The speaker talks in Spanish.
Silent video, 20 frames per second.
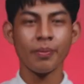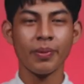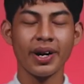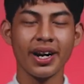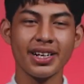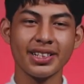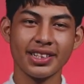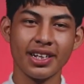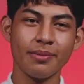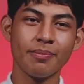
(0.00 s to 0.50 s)

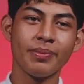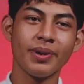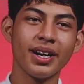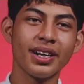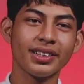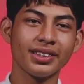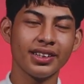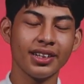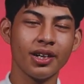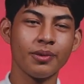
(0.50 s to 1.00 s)
Para ser
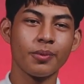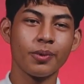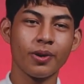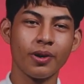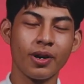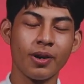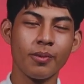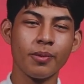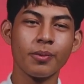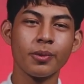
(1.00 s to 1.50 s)
parte del
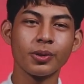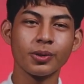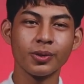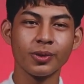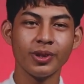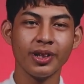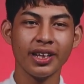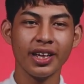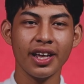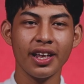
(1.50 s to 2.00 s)
programa
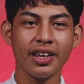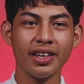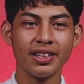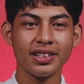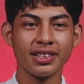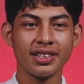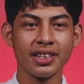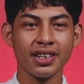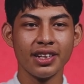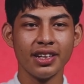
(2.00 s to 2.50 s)

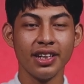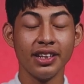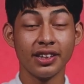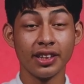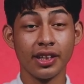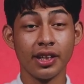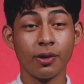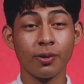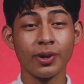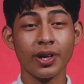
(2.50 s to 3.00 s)
Oportunidades y
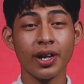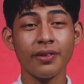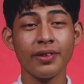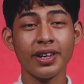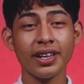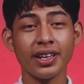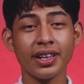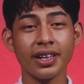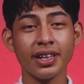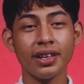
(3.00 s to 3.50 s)
tener una
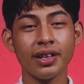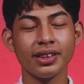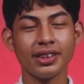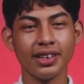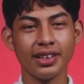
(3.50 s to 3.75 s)
beca,